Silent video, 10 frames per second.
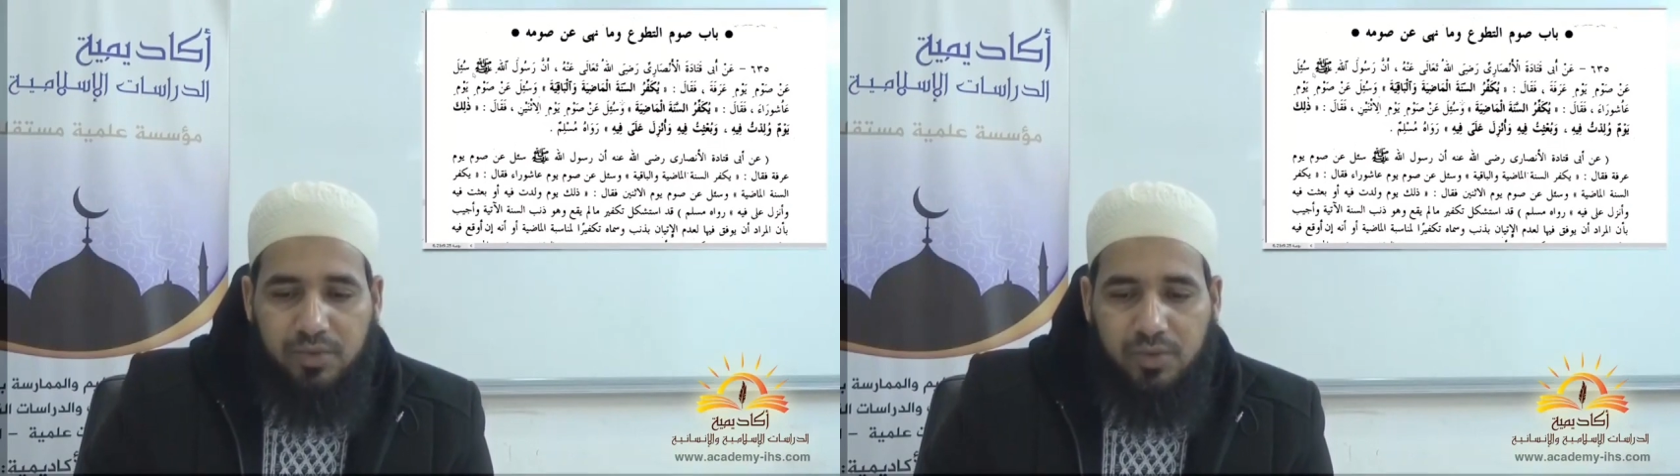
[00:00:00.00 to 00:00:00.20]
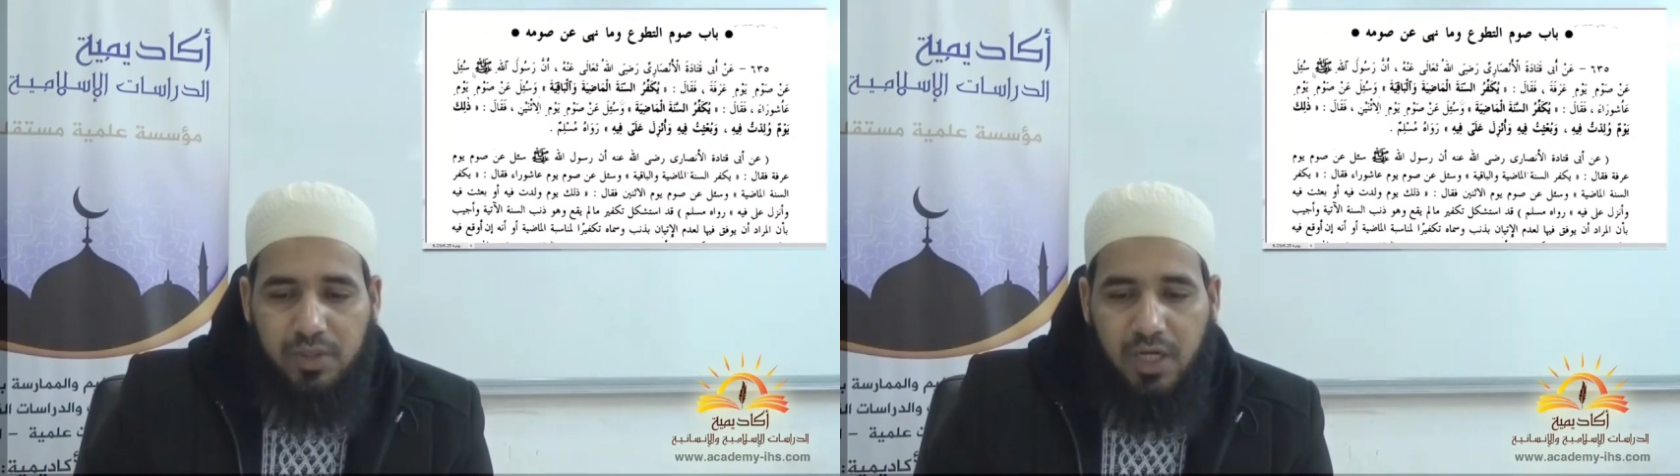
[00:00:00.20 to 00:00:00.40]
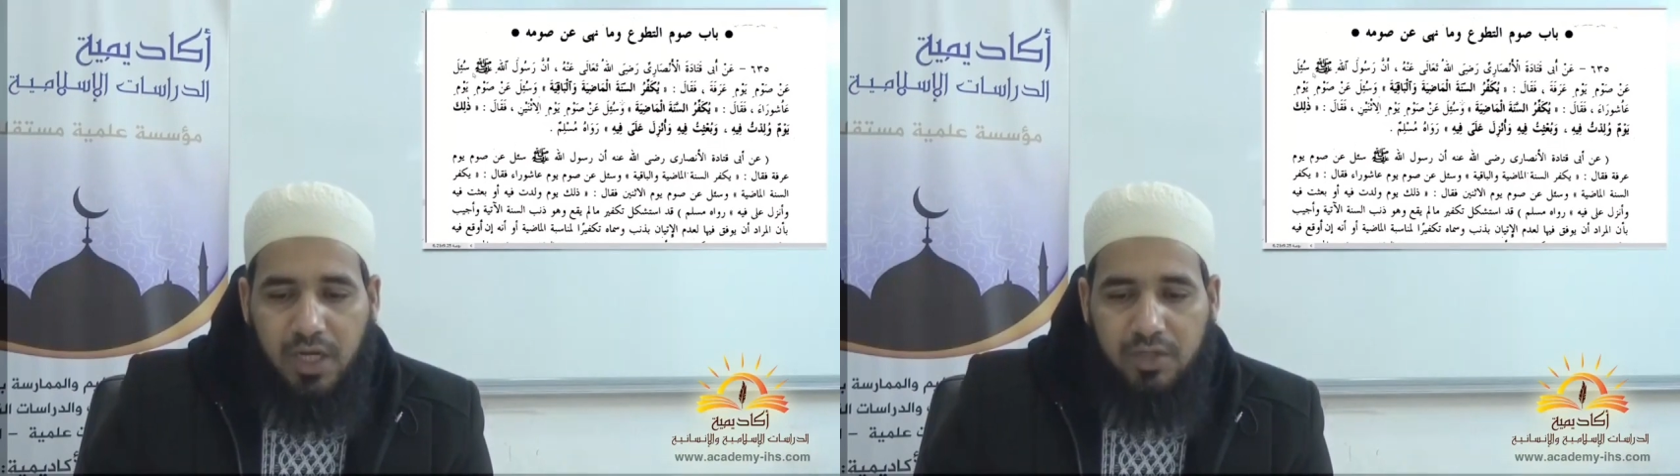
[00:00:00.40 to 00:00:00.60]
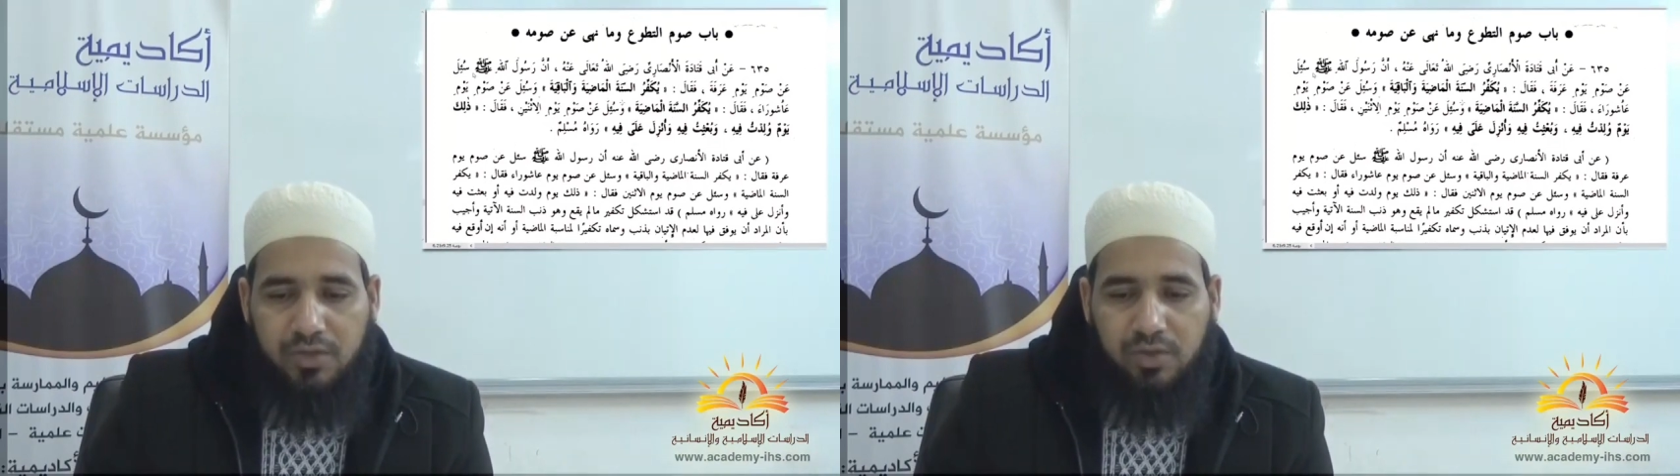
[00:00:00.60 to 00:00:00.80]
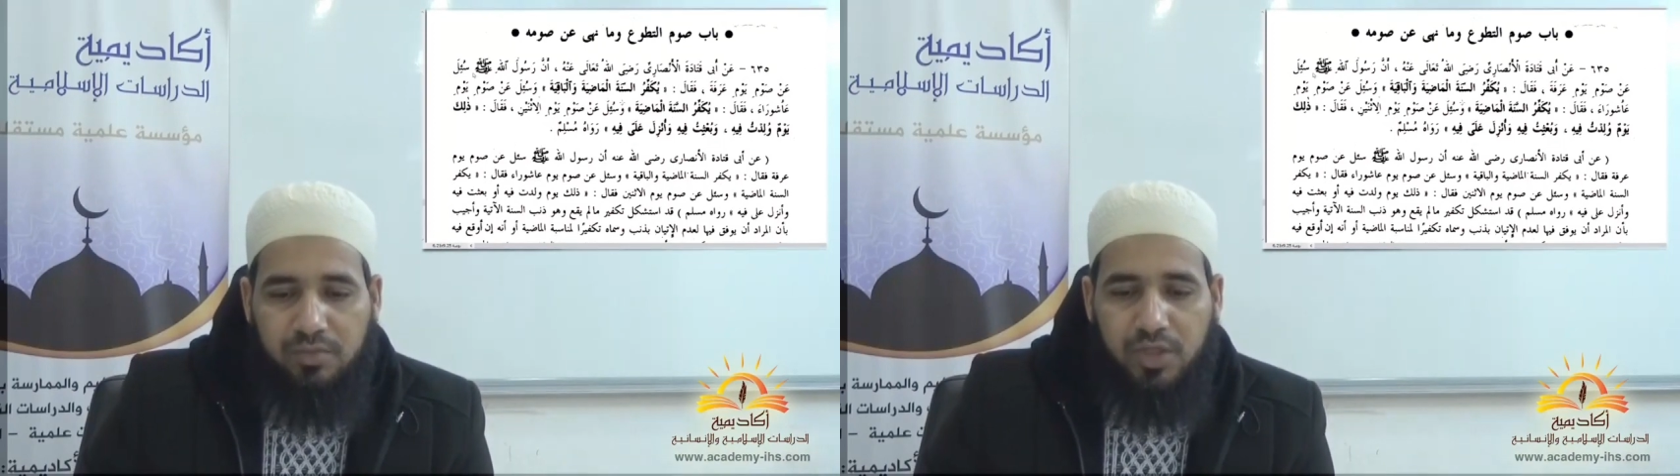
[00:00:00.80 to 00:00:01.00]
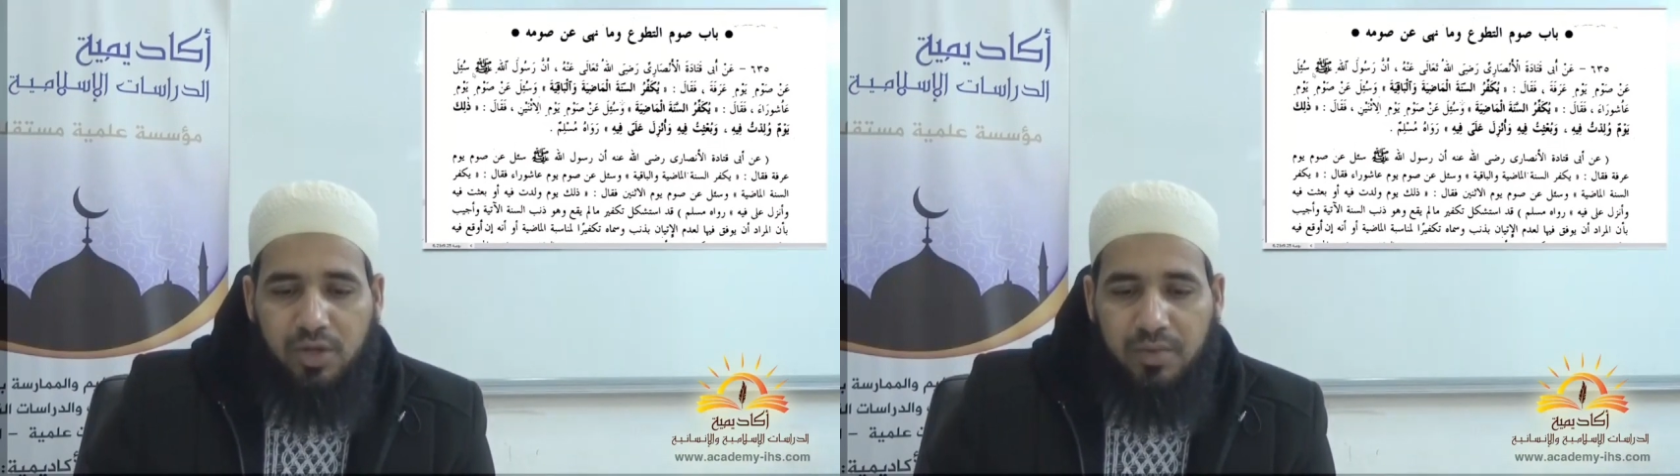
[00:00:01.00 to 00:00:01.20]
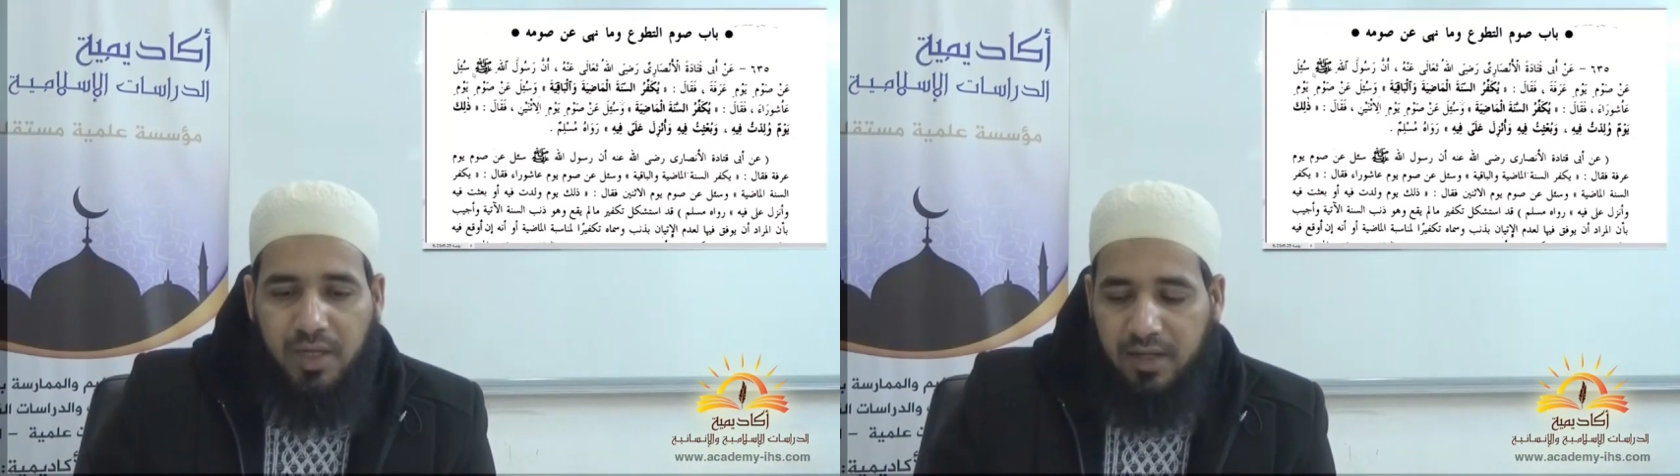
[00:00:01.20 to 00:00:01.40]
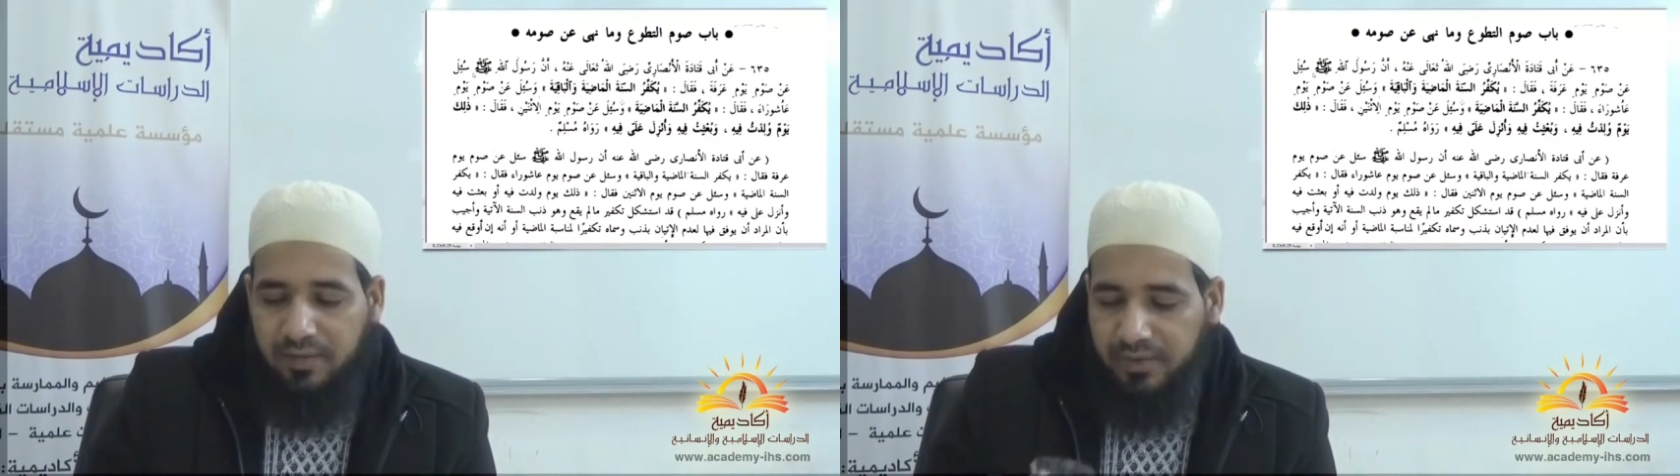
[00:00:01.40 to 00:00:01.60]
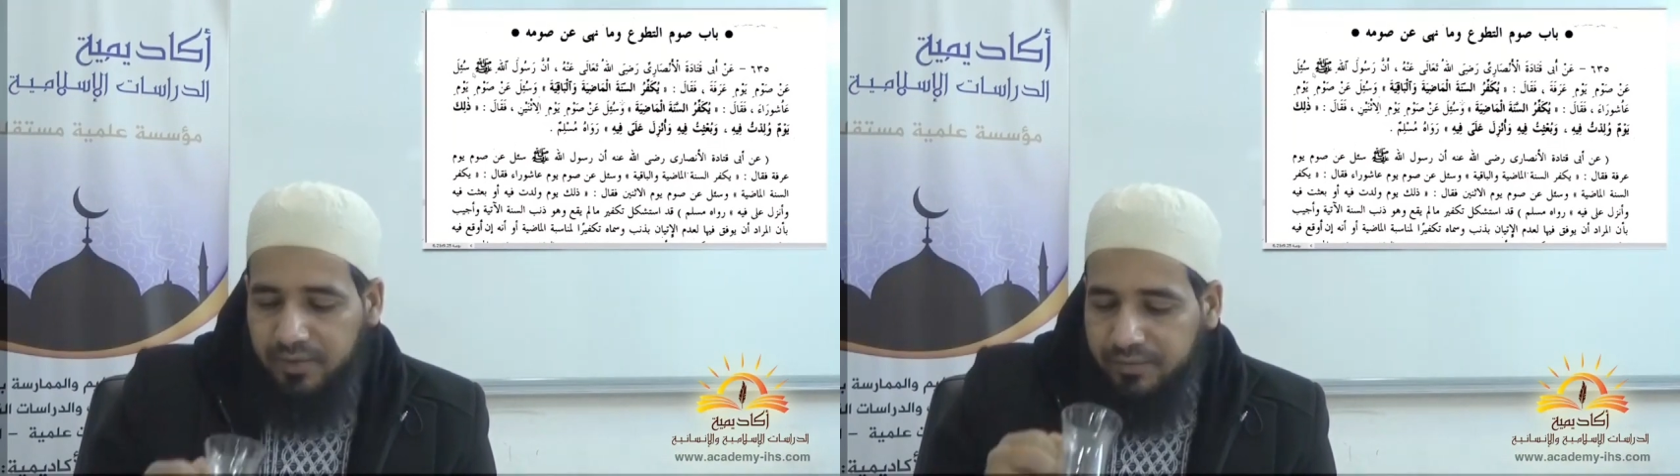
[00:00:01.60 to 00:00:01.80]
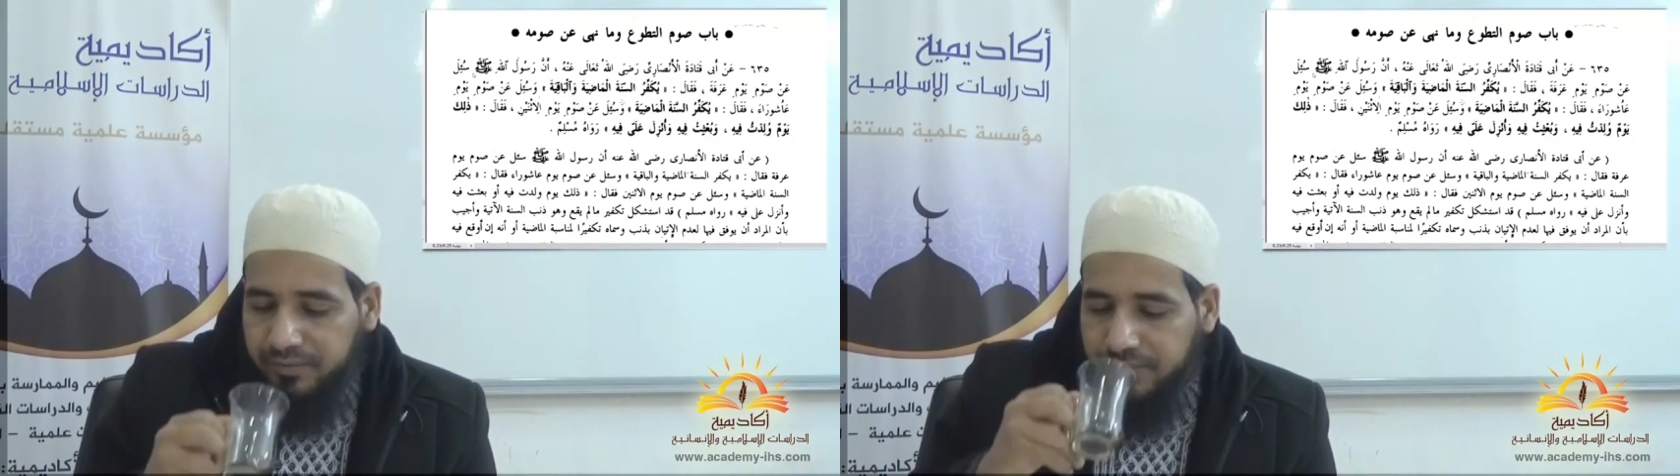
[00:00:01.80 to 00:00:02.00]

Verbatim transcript: سئل عن صوم يوم عرفة